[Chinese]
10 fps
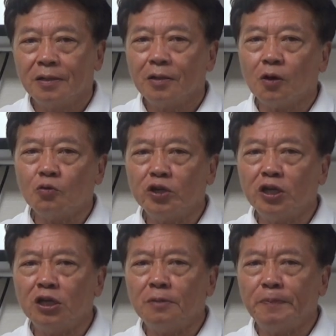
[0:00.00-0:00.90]
各
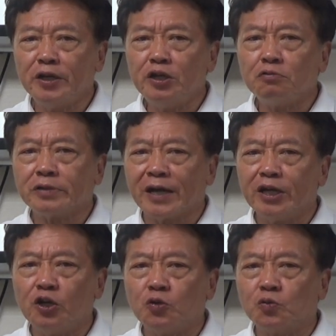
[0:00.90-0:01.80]
位朋友，大
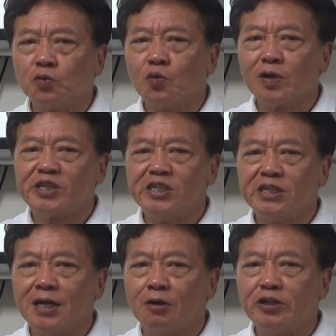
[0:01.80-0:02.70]
家好，我
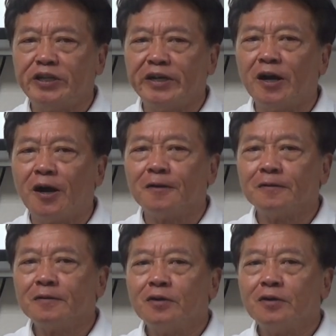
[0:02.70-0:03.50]
是老一点哈，